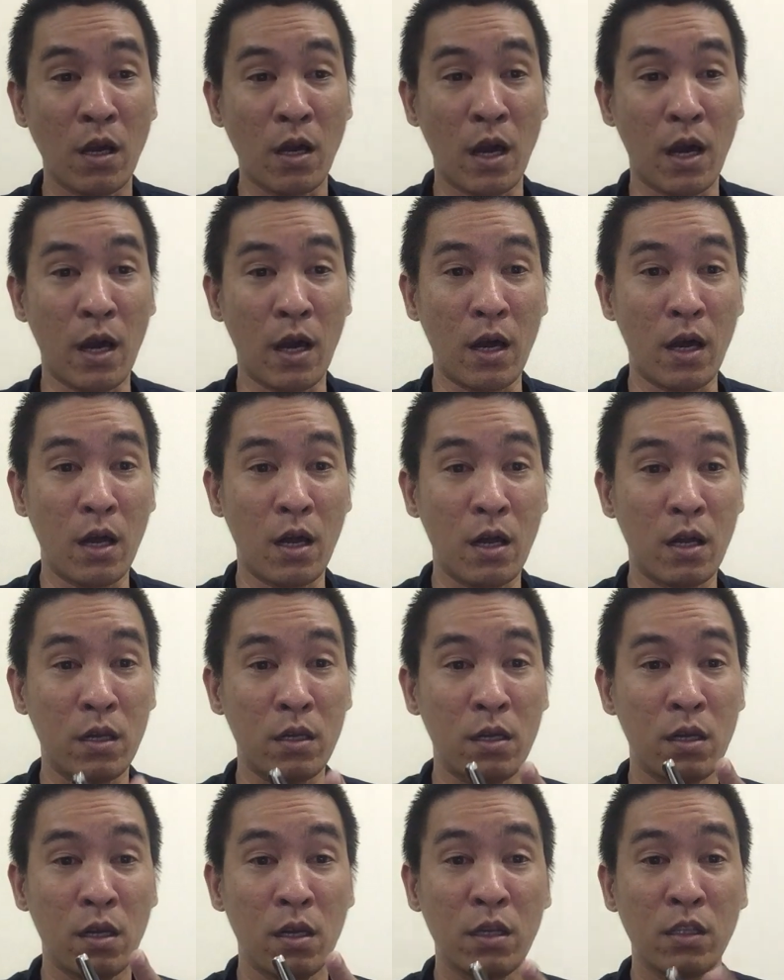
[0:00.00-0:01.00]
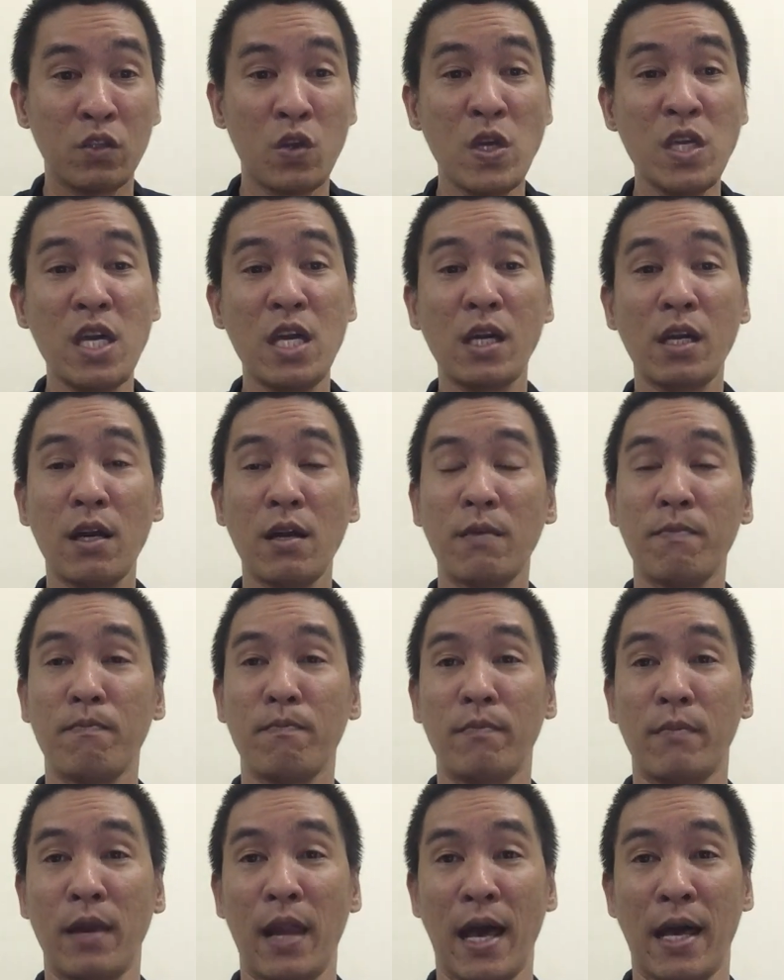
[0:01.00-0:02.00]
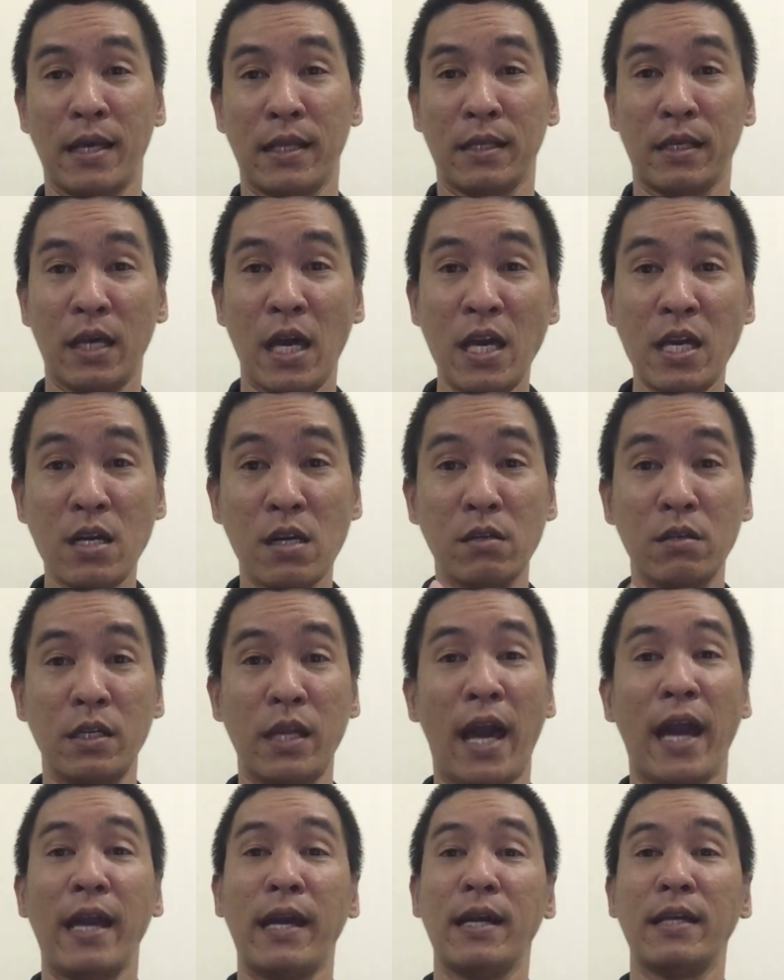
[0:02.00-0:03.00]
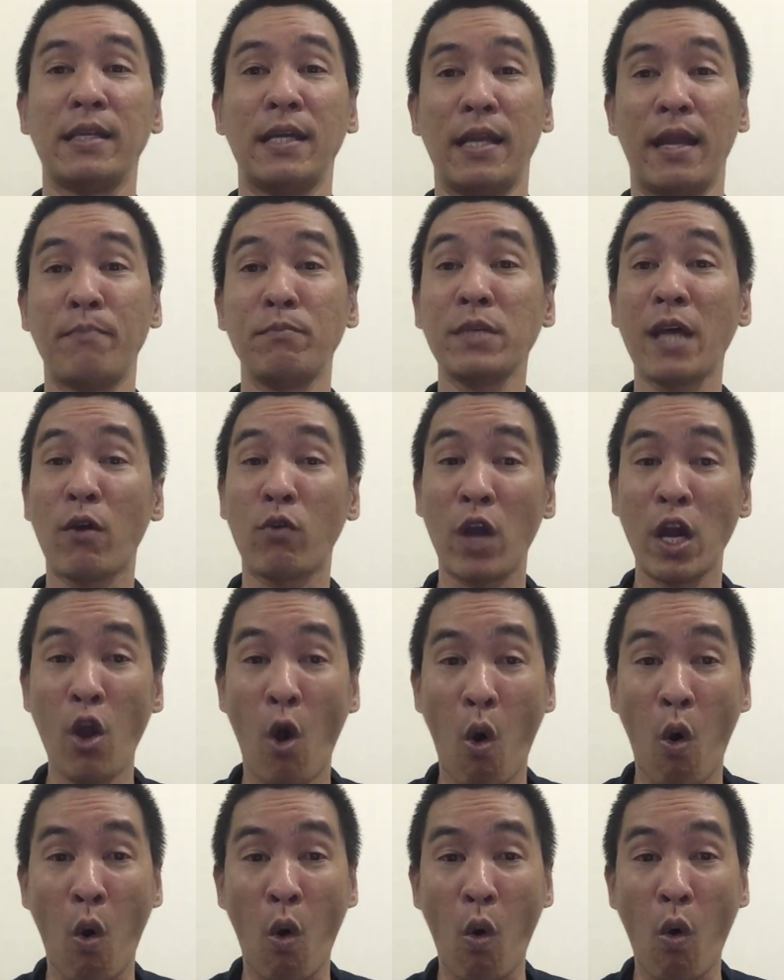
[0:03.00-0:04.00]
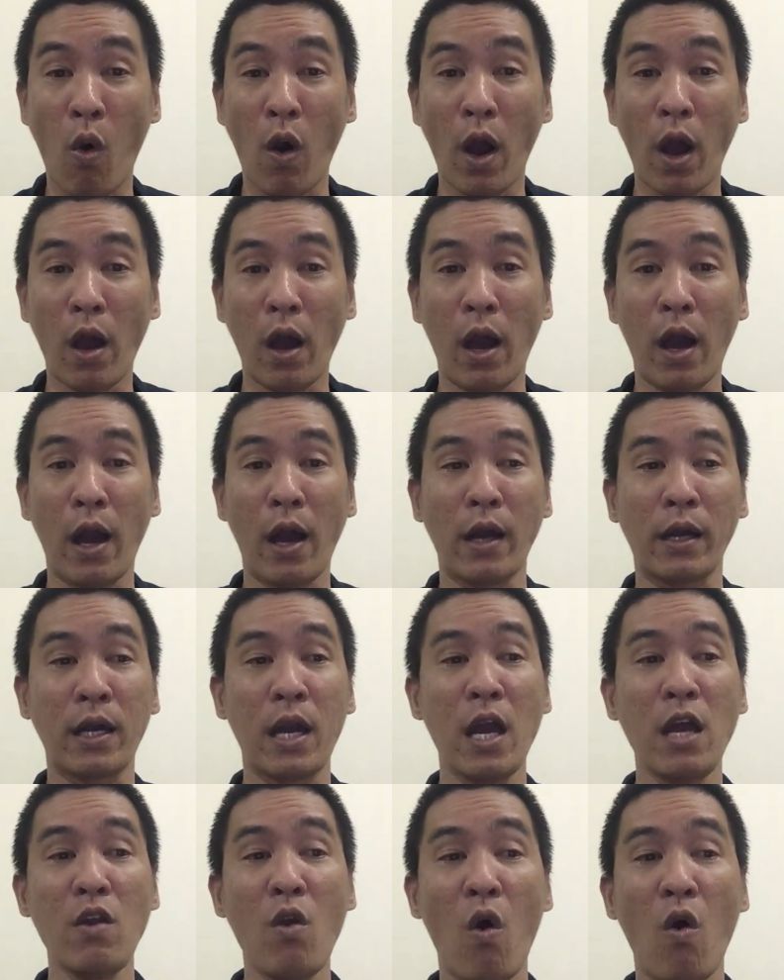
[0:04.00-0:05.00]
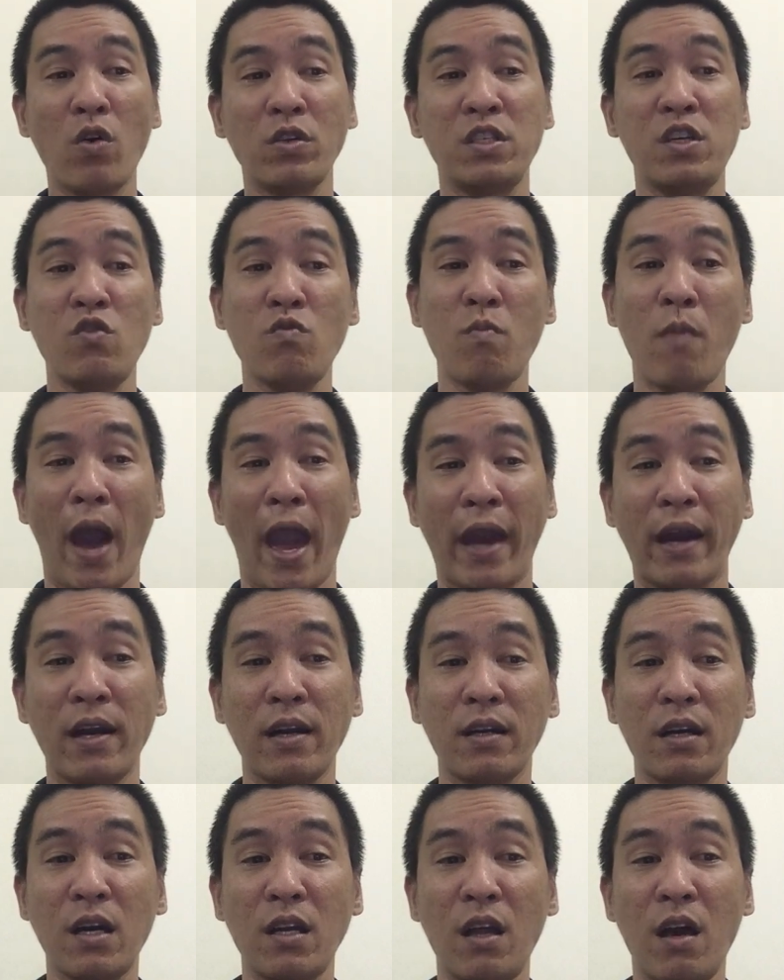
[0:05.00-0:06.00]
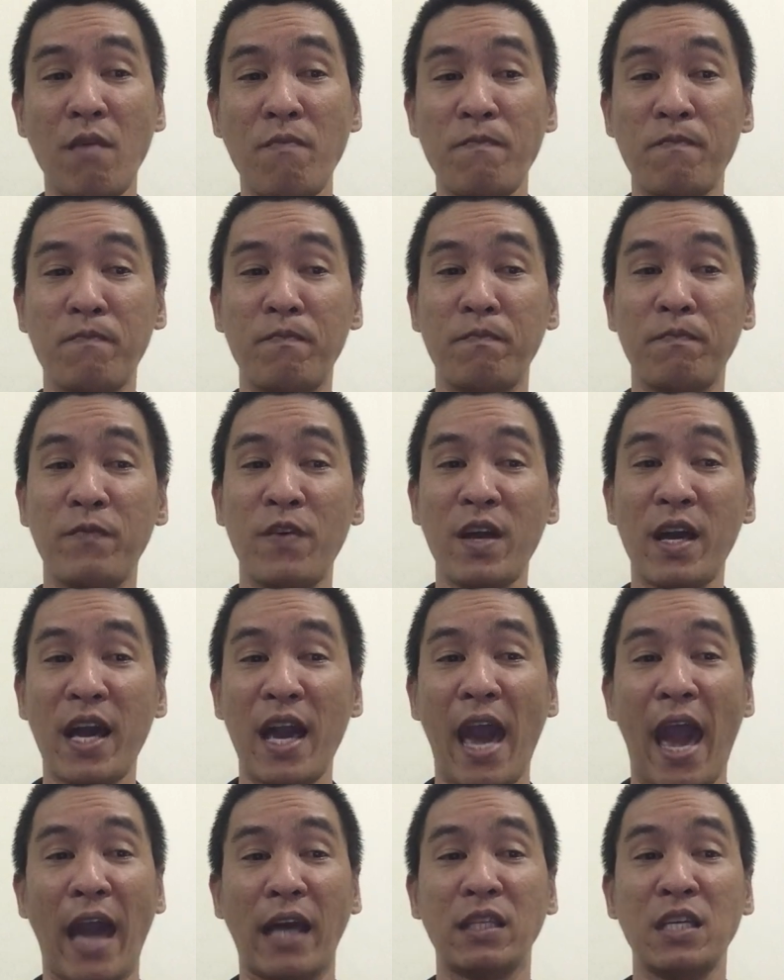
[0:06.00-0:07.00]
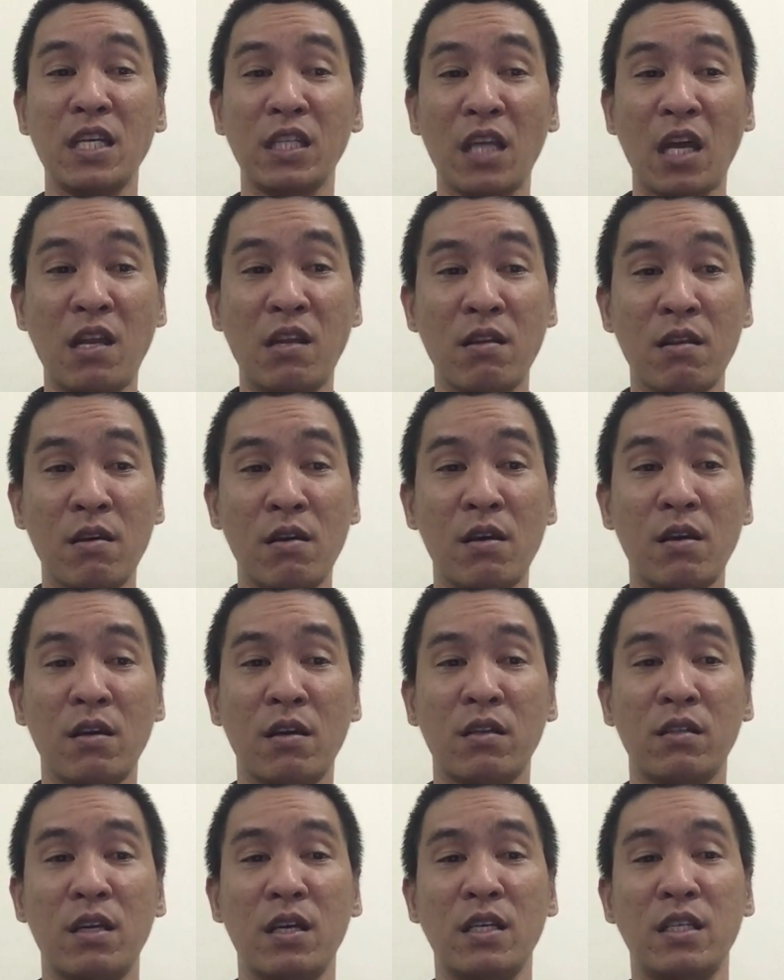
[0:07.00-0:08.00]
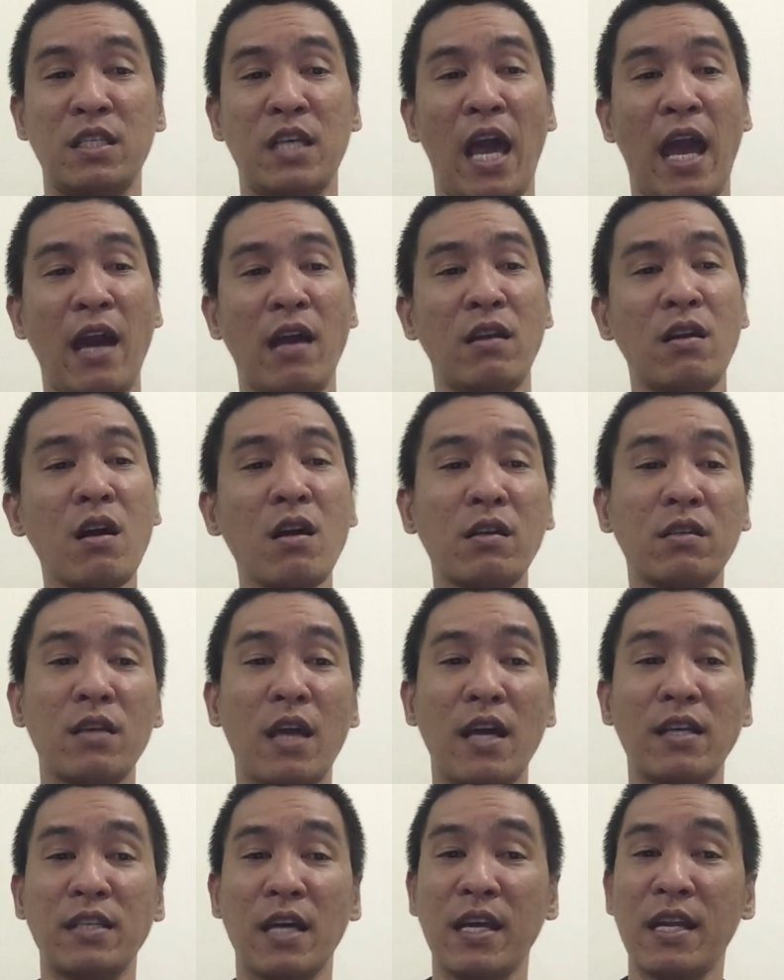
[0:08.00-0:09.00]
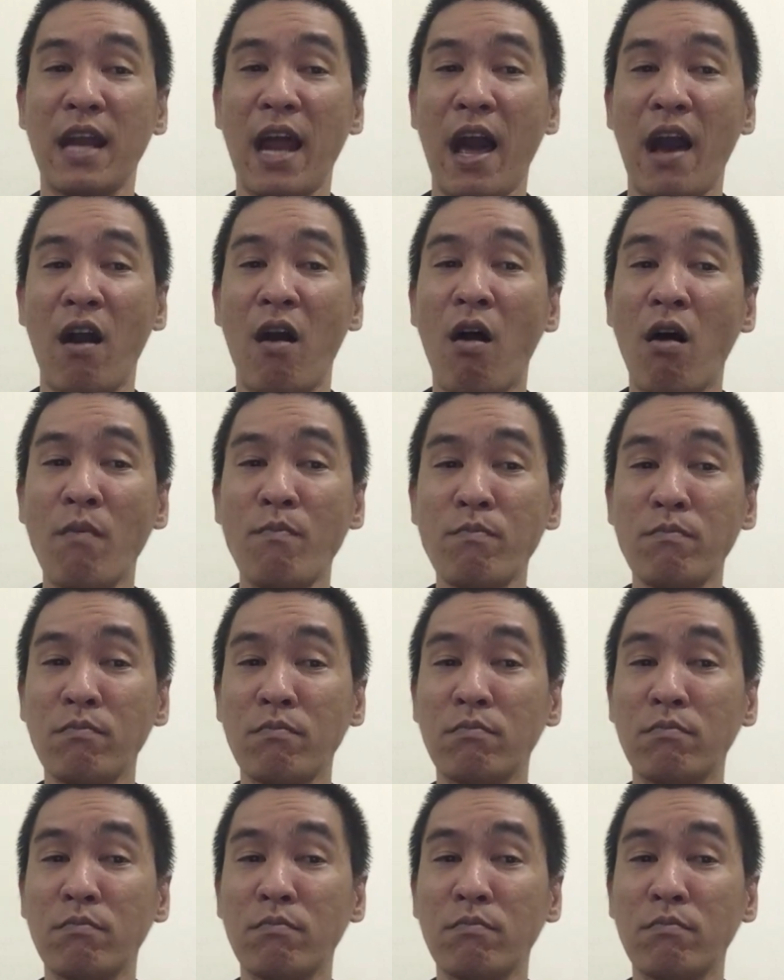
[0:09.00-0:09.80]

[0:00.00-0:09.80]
À, tuy nhiên á, là cái người này á, thì nắm sao kế đô, à, kế đô chiếu mạng á, kết hợp với cái hạn thiên tinh thì sẽ rất dễ xảy ra ốm